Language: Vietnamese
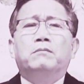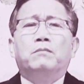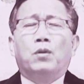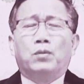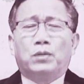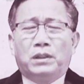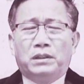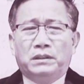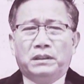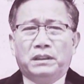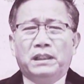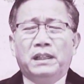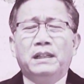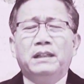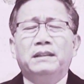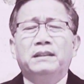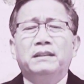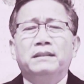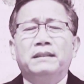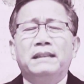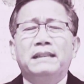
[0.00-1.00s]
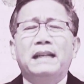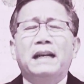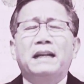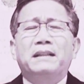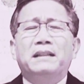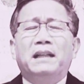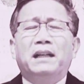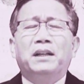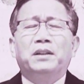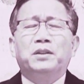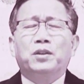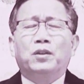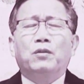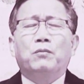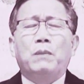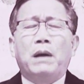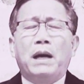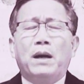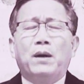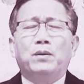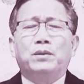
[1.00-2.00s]
một lần nữa để nhắc nhở cho đồng
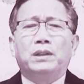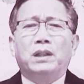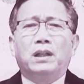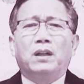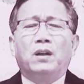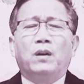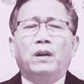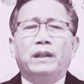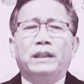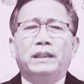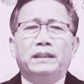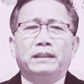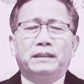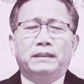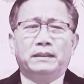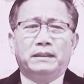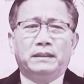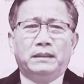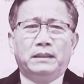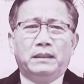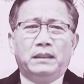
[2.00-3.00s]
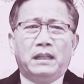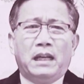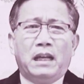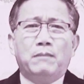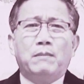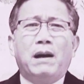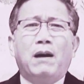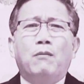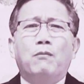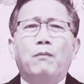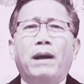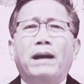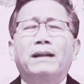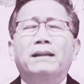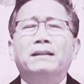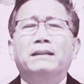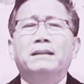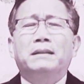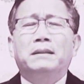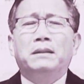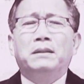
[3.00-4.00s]
bào nhân loại hãy mau
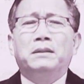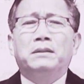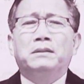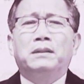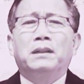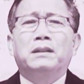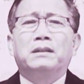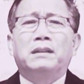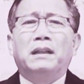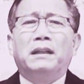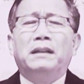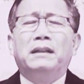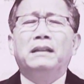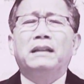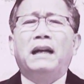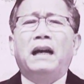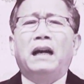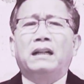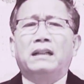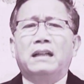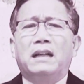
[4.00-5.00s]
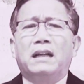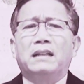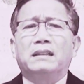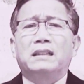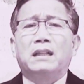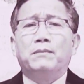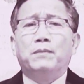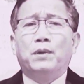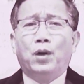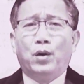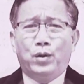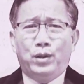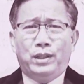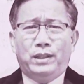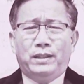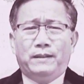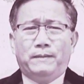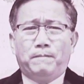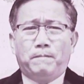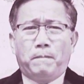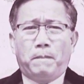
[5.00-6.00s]
mắn thức tỉnh ăn năn sám hối
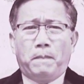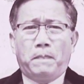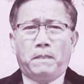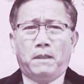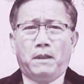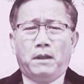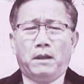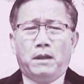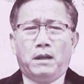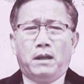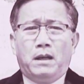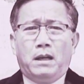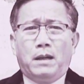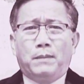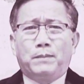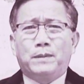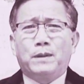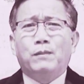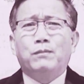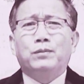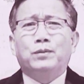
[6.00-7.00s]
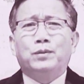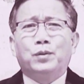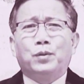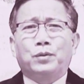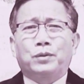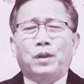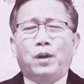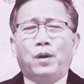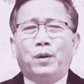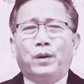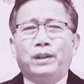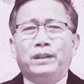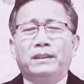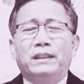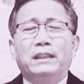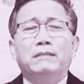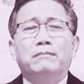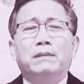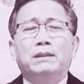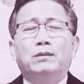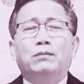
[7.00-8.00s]
lập công chuộc tội
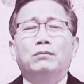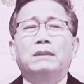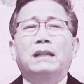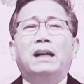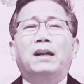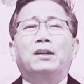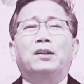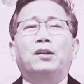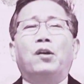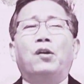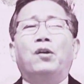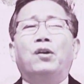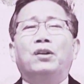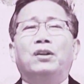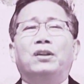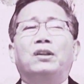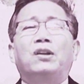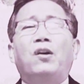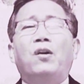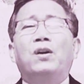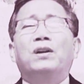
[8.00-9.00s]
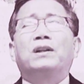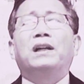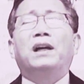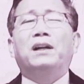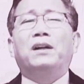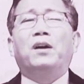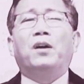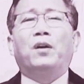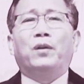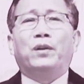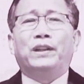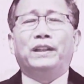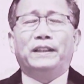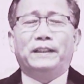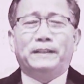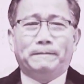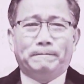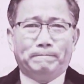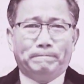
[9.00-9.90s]
khi mà chúng ta còn có cơ hội